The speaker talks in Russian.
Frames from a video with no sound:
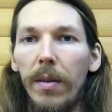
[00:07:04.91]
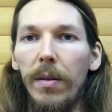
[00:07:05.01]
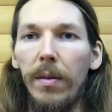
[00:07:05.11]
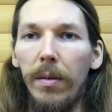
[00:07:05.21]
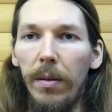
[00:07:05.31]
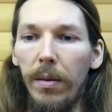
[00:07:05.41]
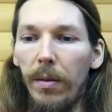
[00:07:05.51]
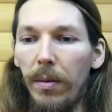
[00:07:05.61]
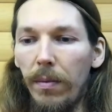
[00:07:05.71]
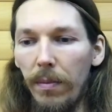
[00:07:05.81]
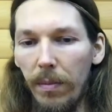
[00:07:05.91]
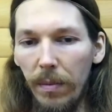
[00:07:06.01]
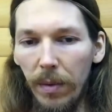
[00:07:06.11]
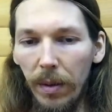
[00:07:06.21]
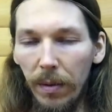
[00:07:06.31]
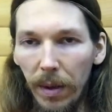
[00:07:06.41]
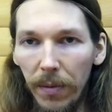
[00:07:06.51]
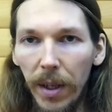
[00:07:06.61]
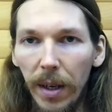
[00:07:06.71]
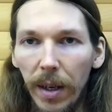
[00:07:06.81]
Э, и
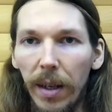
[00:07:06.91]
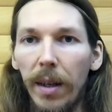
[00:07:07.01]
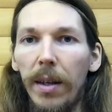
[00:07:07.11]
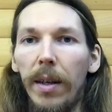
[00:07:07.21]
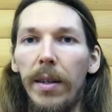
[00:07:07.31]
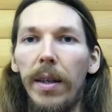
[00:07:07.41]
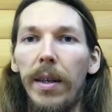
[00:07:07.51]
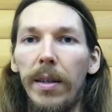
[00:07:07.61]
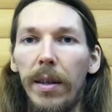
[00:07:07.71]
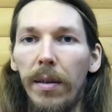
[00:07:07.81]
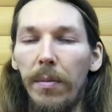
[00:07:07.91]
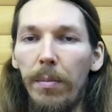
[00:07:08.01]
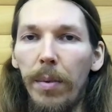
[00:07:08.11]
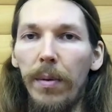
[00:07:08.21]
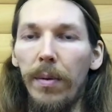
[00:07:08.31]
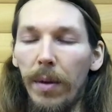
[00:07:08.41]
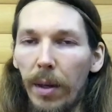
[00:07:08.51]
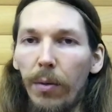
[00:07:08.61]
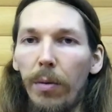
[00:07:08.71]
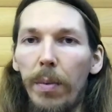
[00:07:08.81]
все региональные отделения
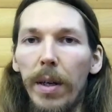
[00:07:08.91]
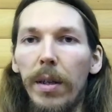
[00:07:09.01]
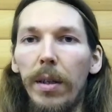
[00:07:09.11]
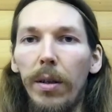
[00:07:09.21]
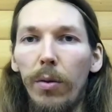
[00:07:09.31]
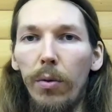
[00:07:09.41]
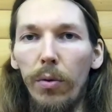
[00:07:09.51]
родной партии то,